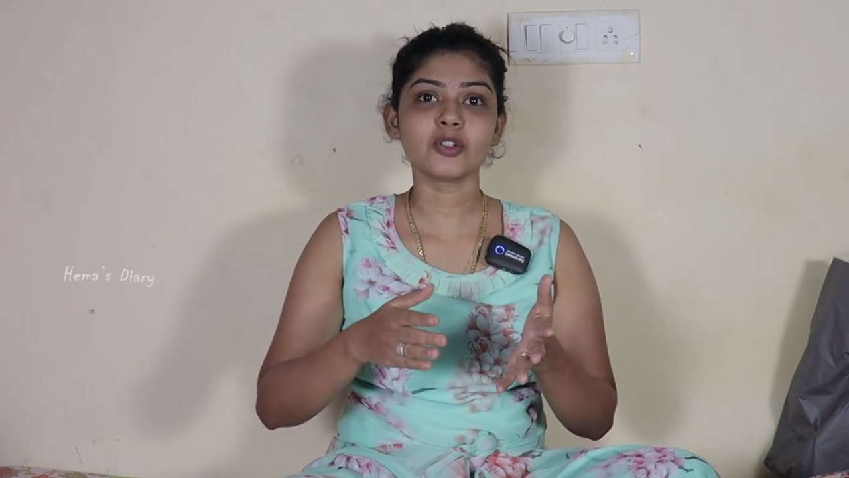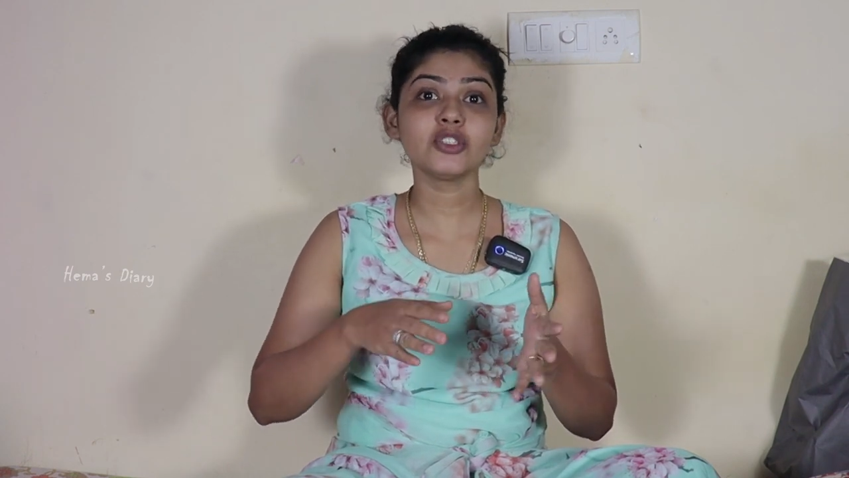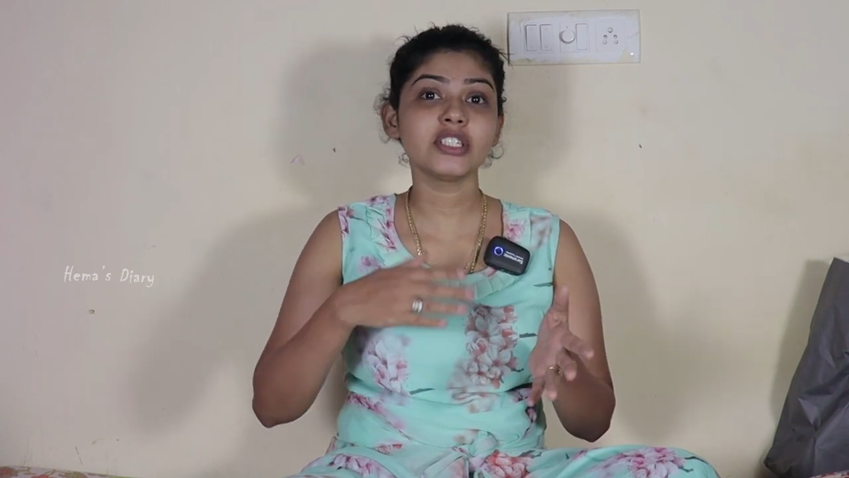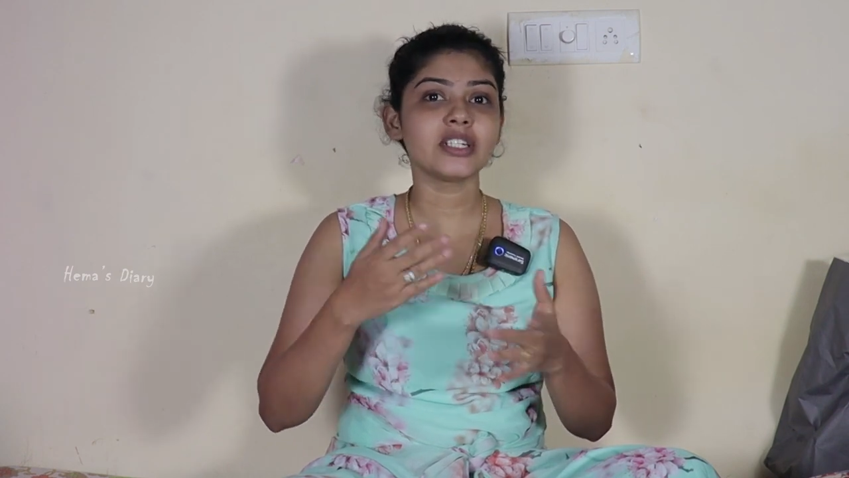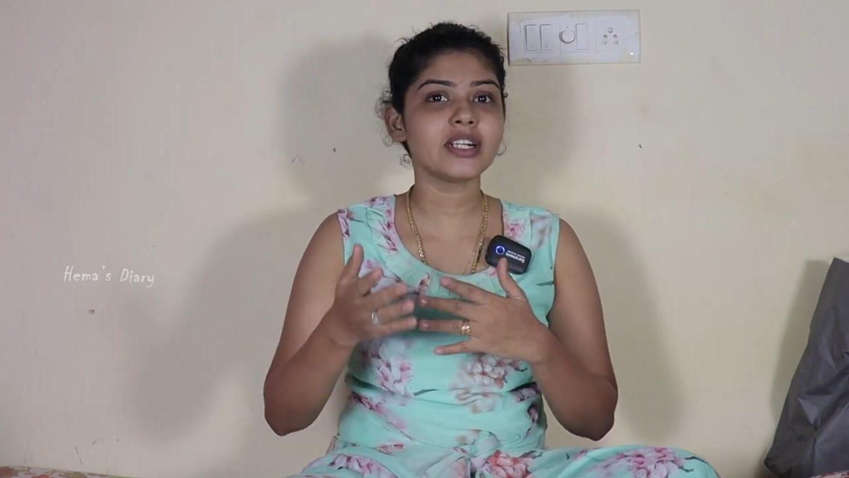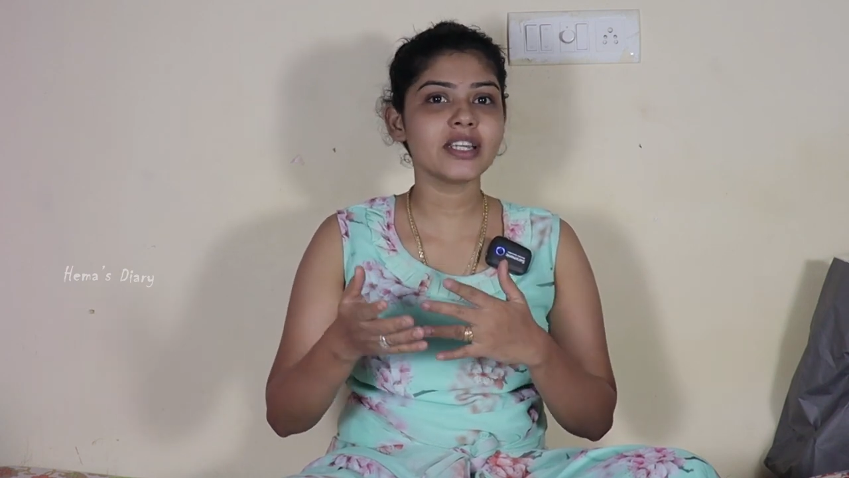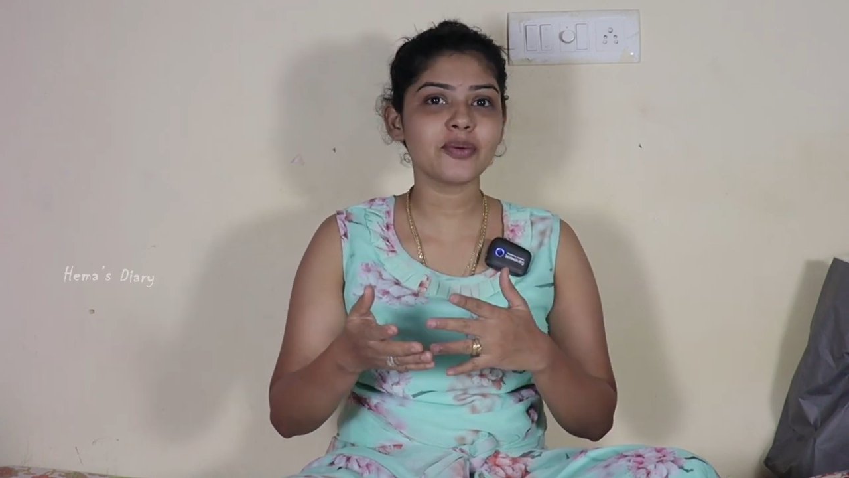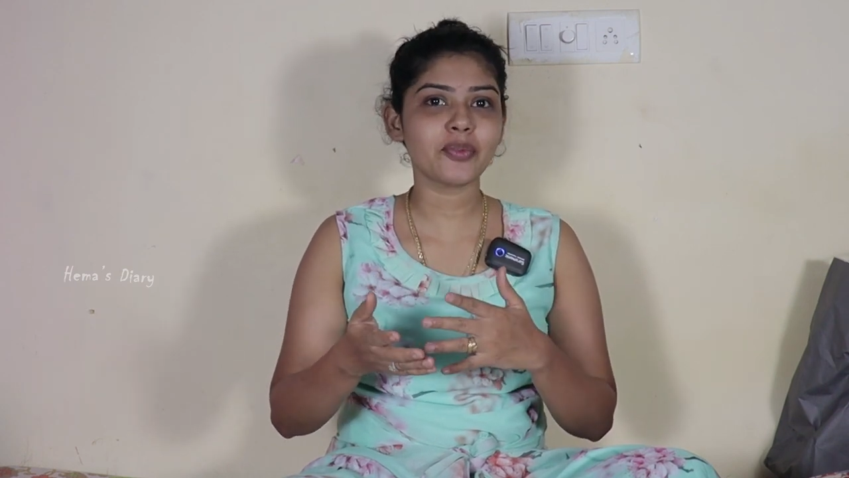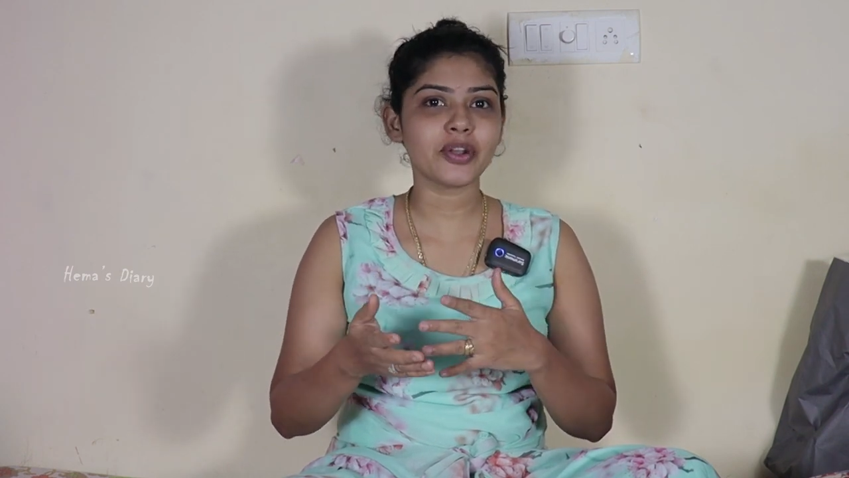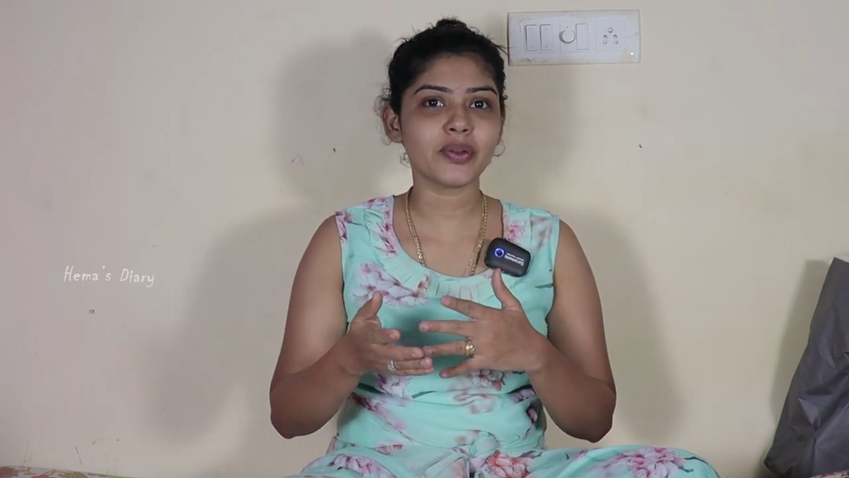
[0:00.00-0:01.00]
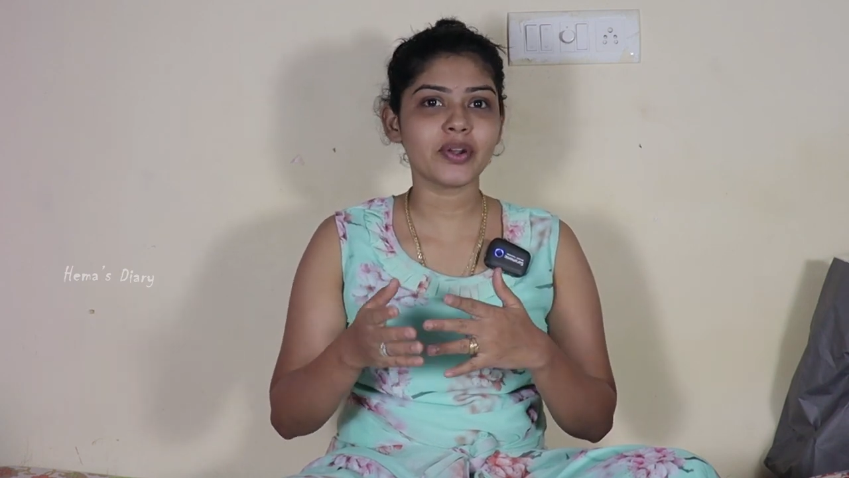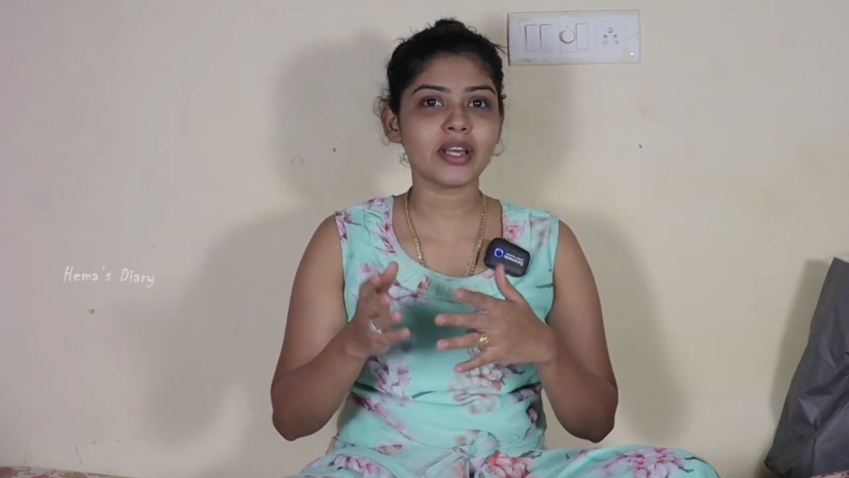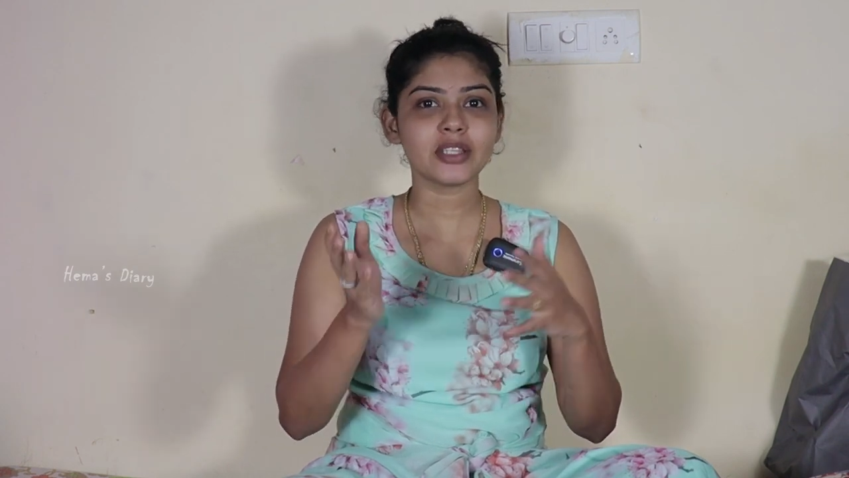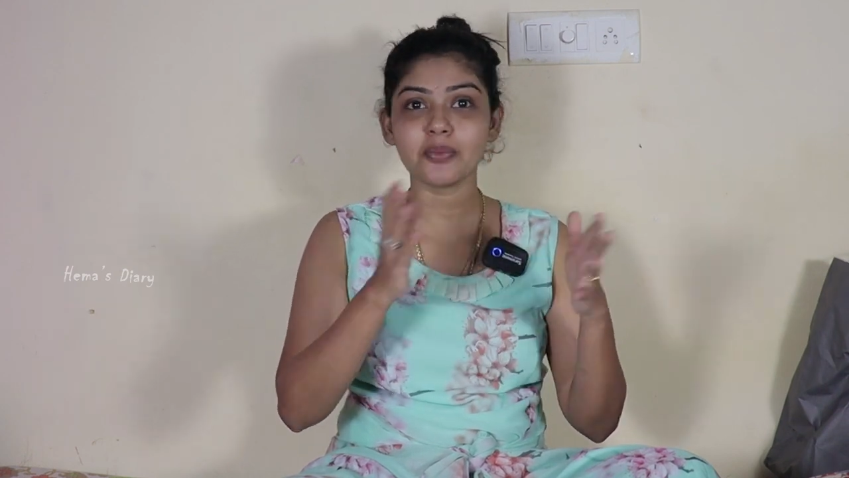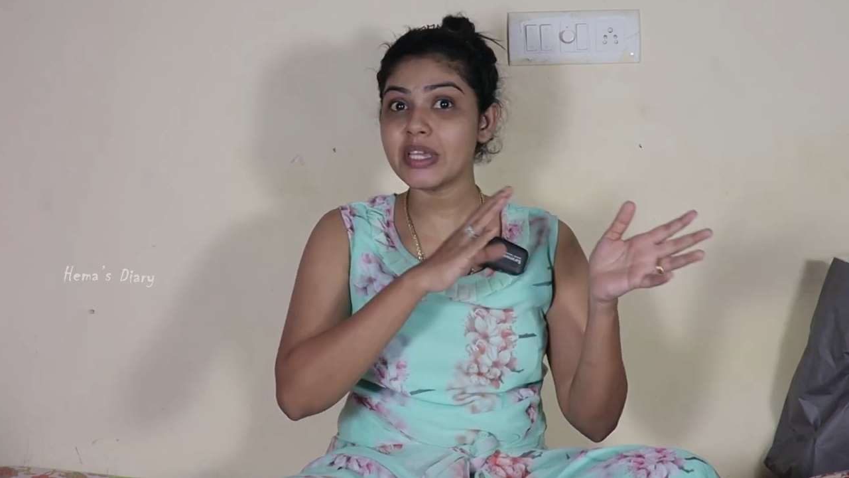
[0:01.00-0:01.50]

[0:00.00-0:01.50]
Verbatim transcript: கொஞ்சம் ஏர்லியாக போயிட்டோன்னா இந்த